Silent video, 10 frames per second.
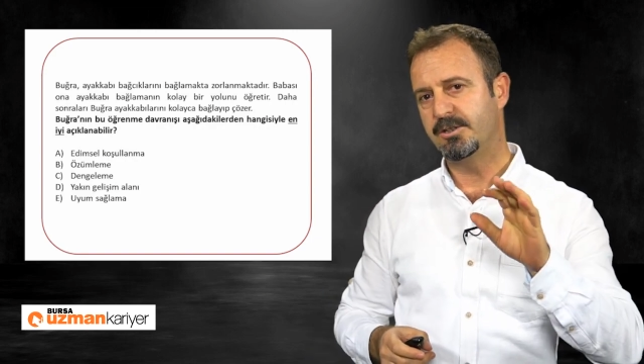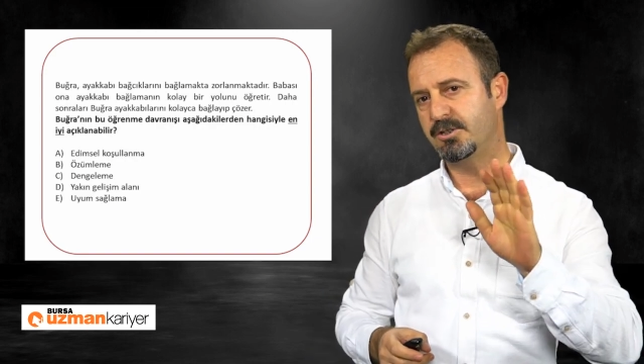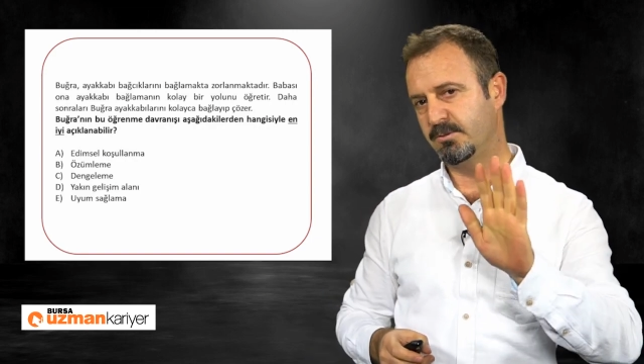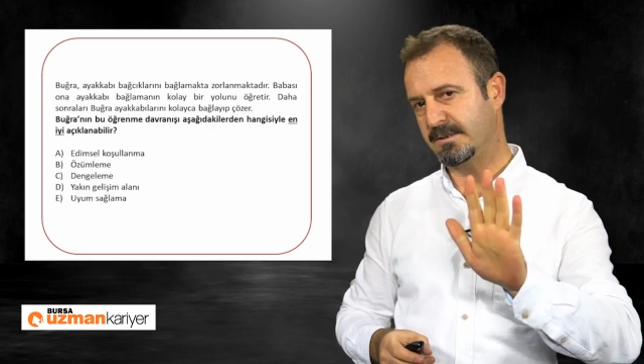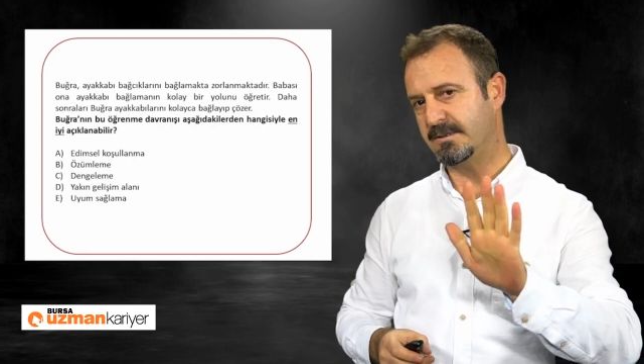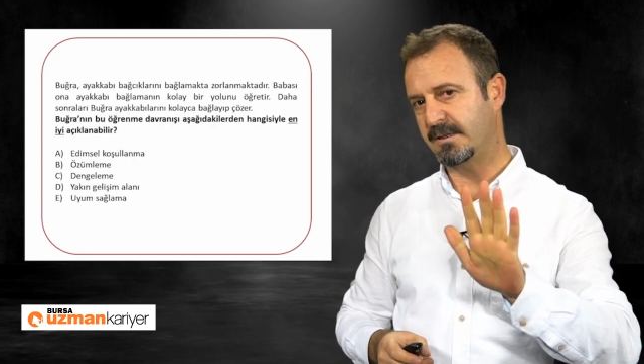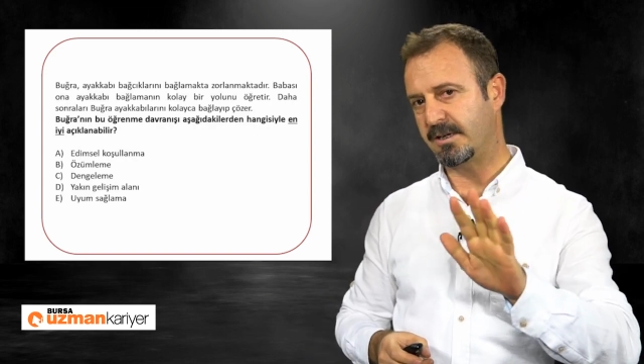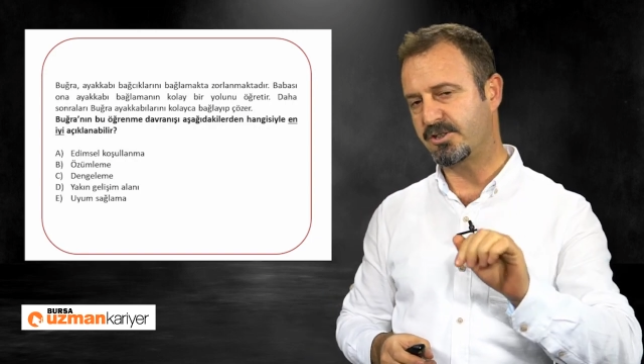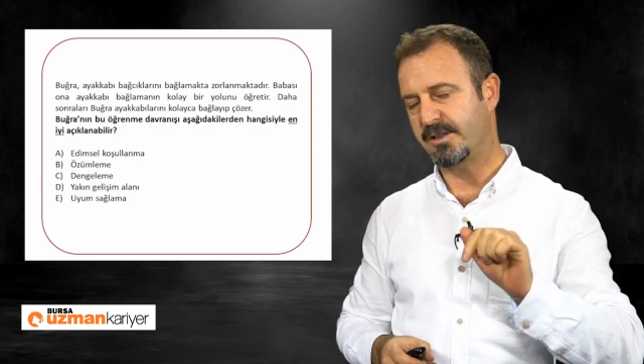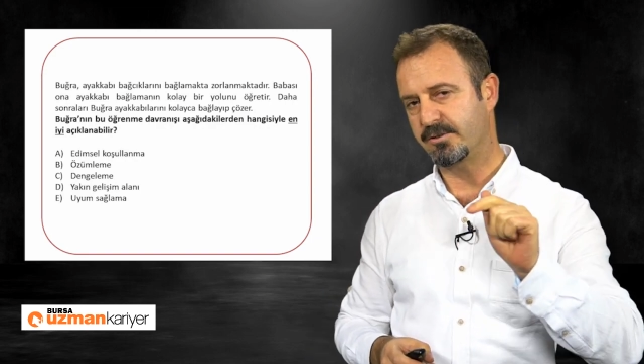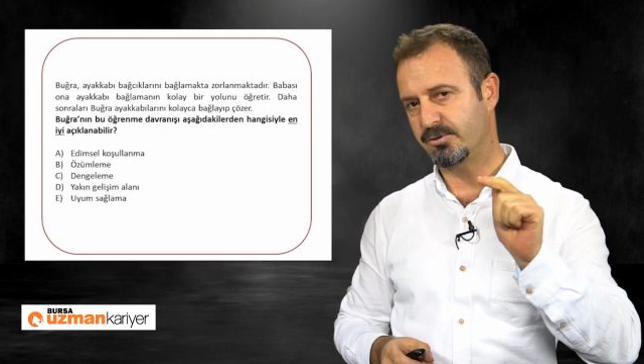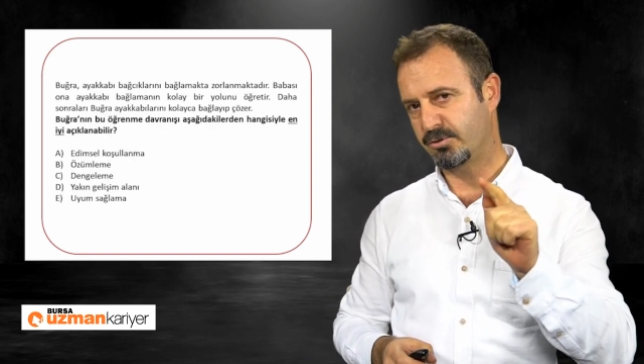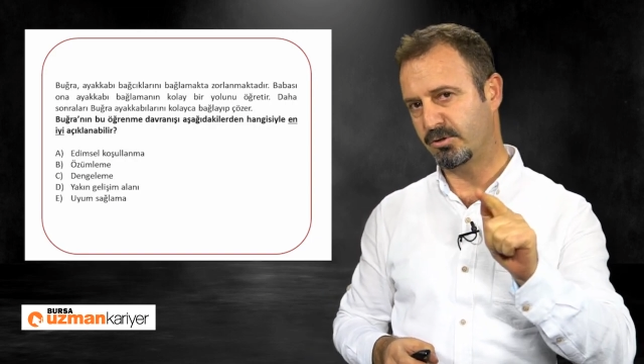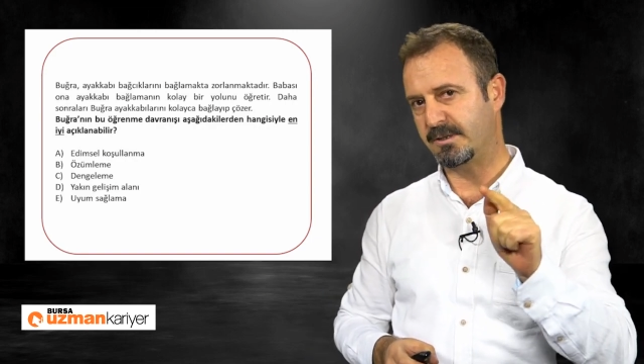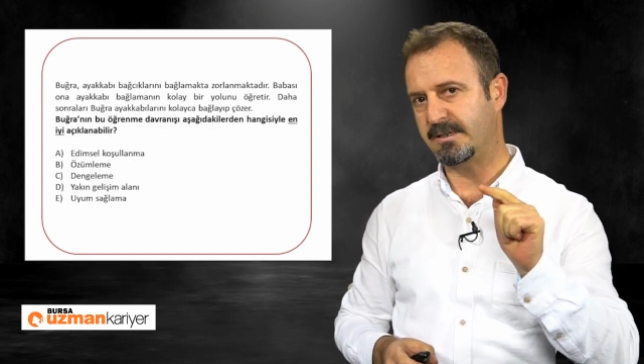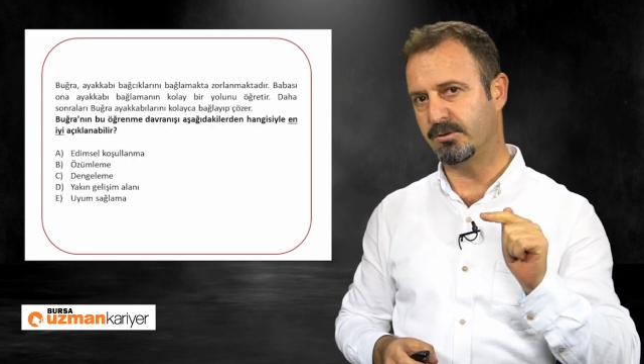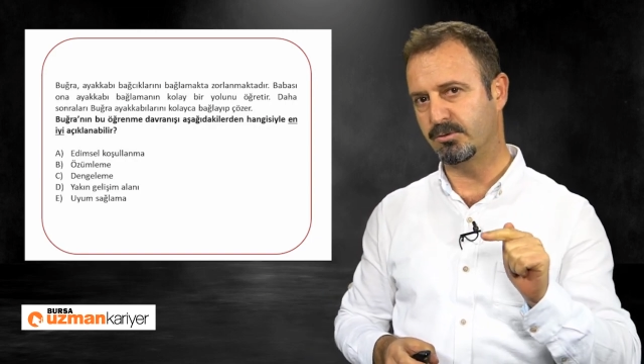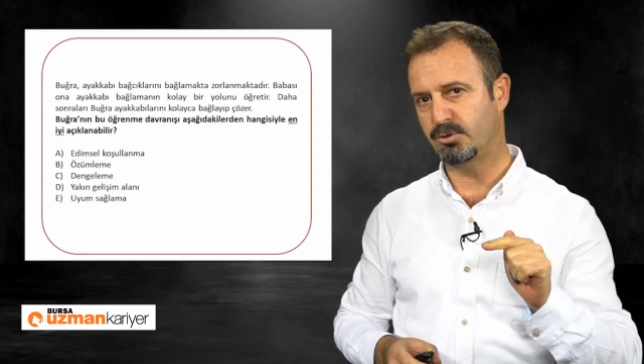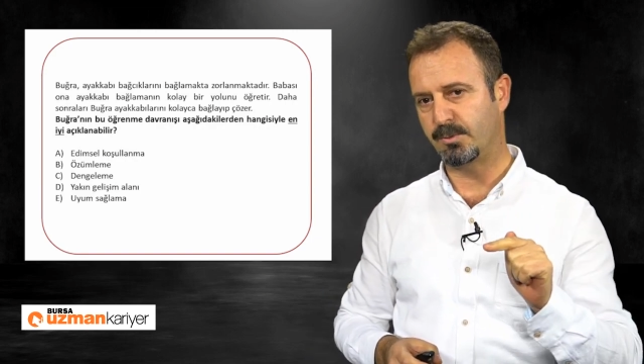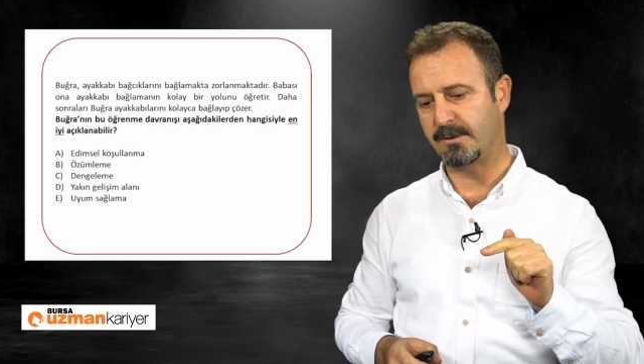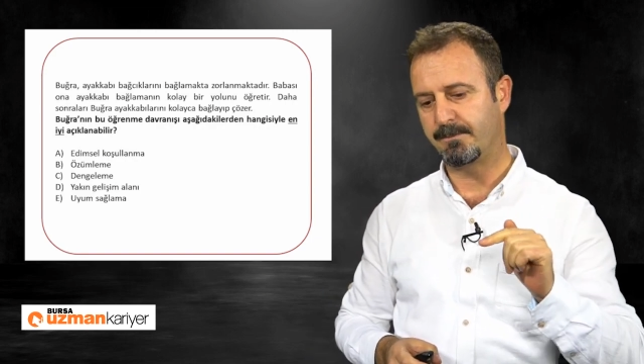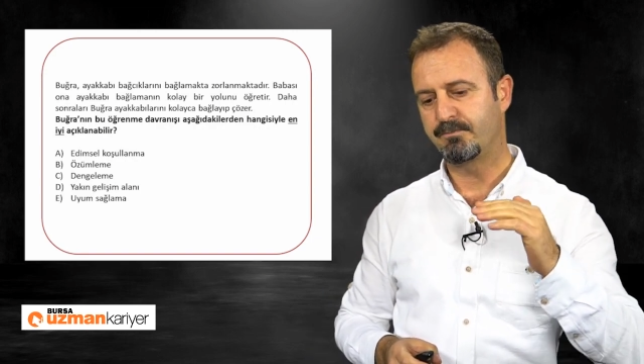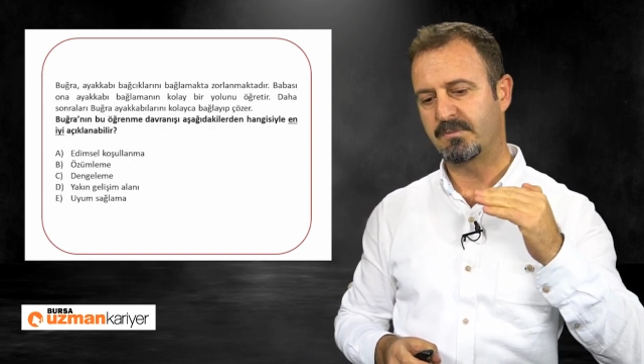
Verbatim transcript: Şimdi bakın gençler şunu bir kere unutmayın.